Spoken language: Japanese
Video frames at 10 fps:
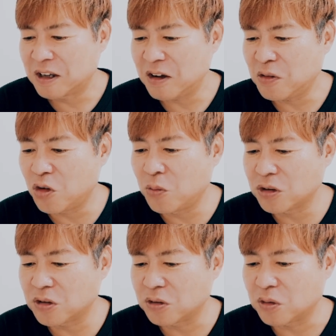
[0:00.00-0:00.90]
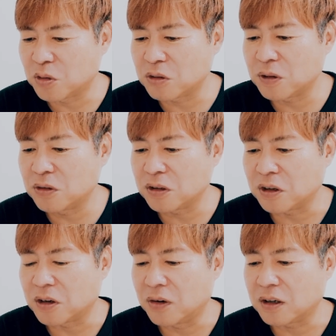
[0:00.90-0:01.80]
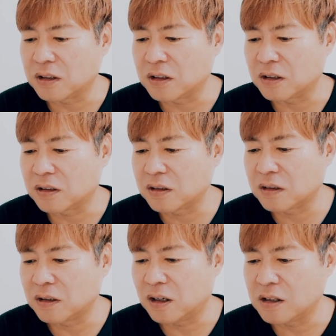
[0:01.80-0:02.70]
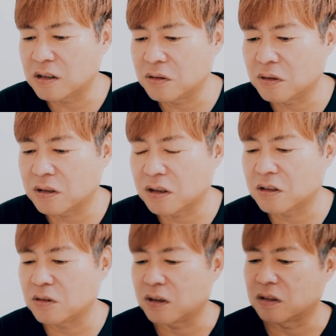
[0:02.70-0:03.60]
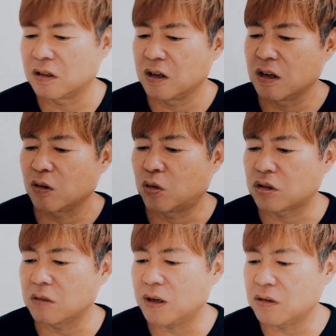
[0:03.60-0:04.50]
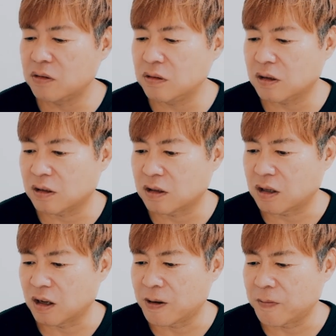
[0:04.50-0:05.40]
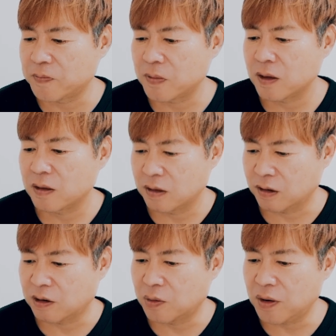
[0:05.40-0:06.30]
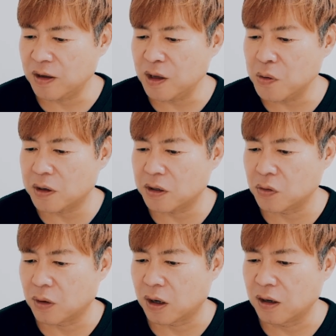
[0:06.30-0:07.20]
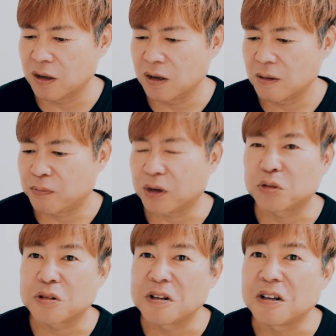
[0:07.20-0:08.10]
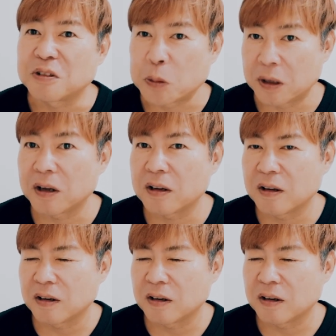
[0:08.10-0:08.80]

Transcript: 結構面白く小芝風花ちゃん可愛かったです。来週が最終回です。小芝風花って、ね、可愛い割にはパッとしないですよね。